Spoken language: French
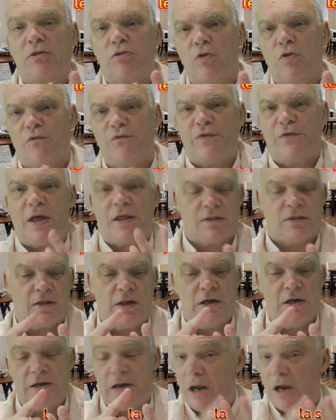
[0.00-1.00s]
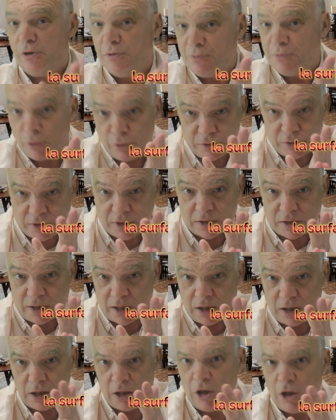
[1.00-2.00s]
surface, la
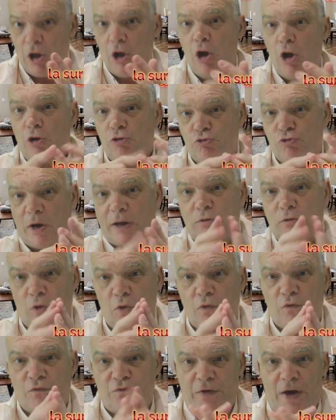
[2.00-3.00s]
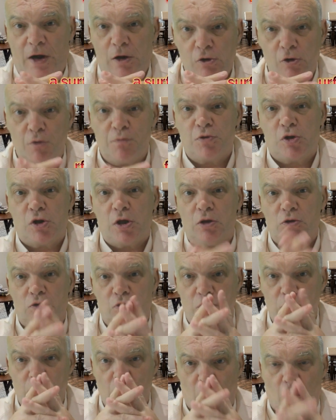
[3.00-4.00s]
luminosité, doit donc faire l'objet
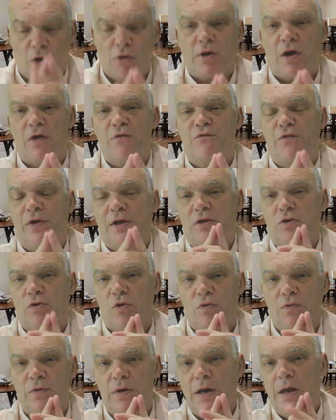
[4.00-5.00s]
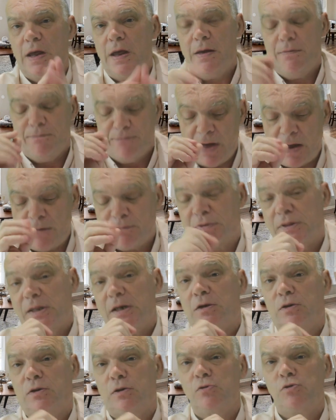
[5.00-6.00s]
d'une grande réflexion, même
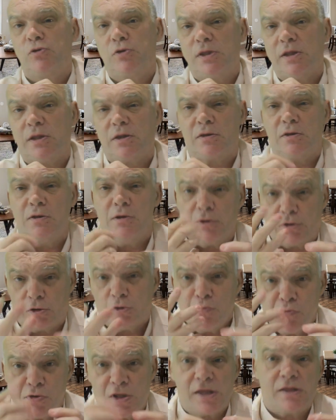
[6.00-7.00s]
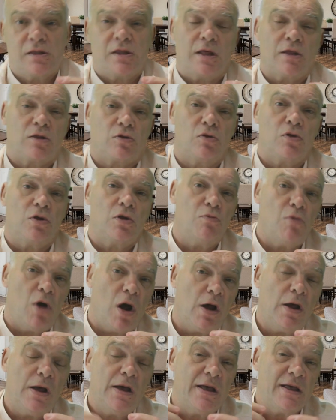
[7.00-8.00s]
s'il subsiste,
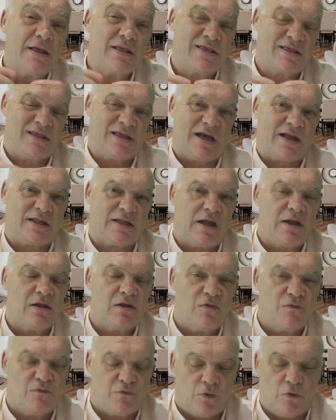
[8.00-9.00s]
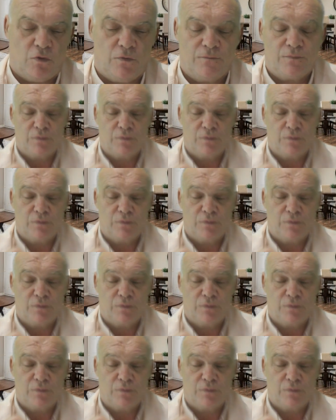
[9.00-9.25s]
excusez-moi, certains défauts.